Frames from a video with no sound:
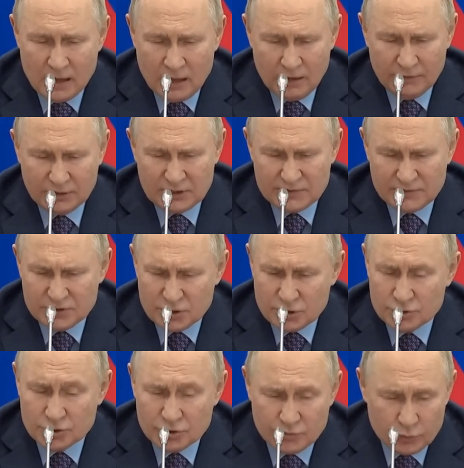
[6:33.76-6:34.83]
И в этой связи
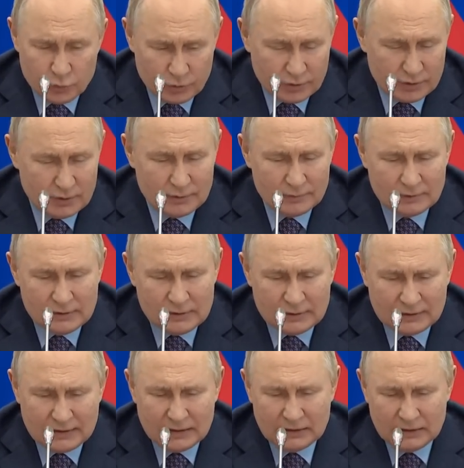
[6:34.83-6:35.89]
четвертое.
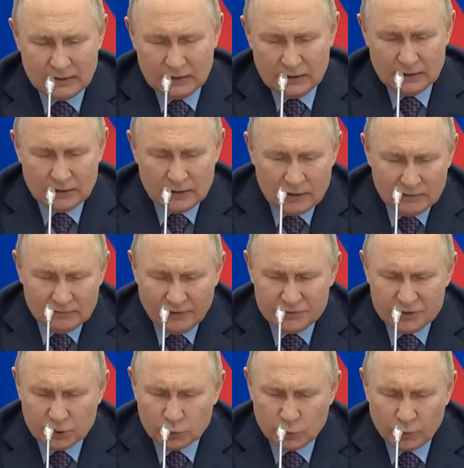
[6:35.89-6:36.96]
Как и во
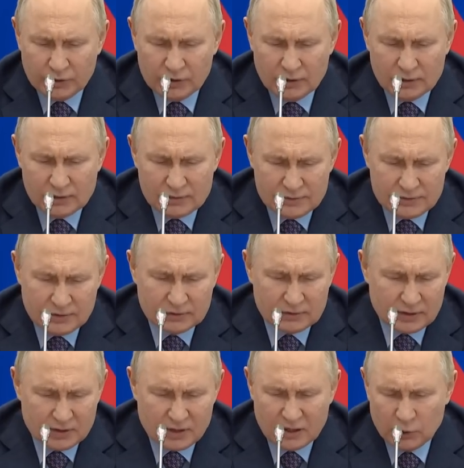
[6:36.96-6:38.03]
всех других
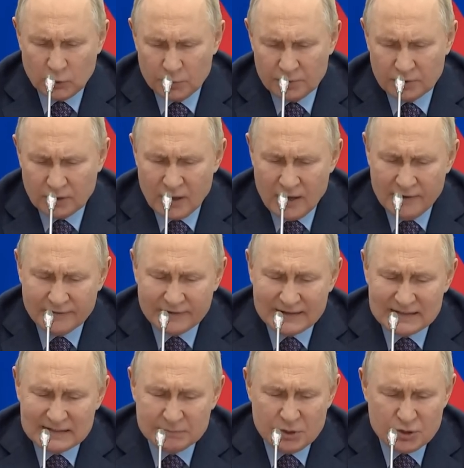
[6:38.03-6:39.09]
секторах экономики, в
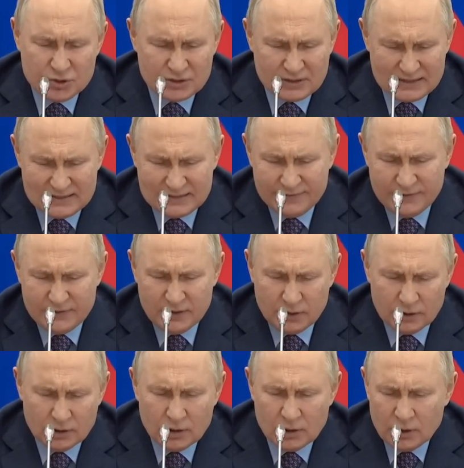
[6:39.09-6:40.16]
космической
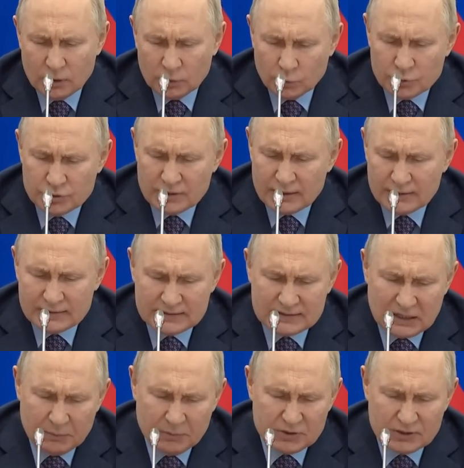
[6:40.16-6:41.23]
сфере нужно
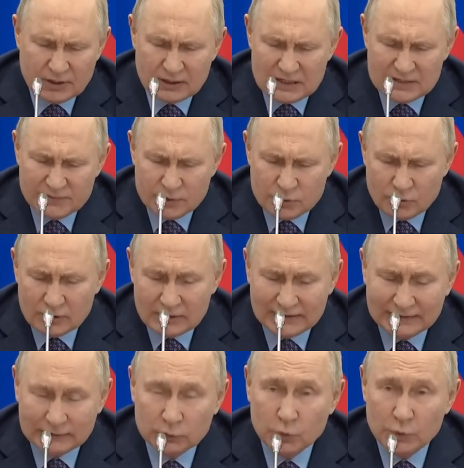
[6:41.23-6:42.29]
стремиться к развитию
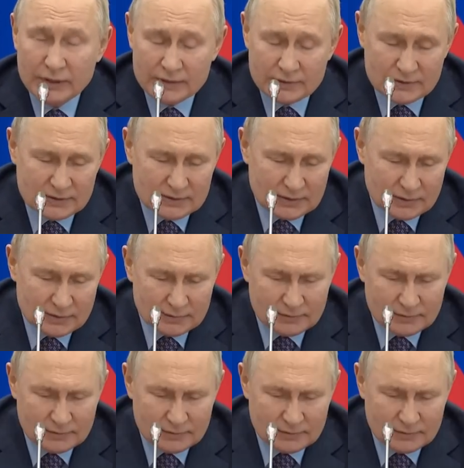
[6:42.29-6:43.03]
конкуренции,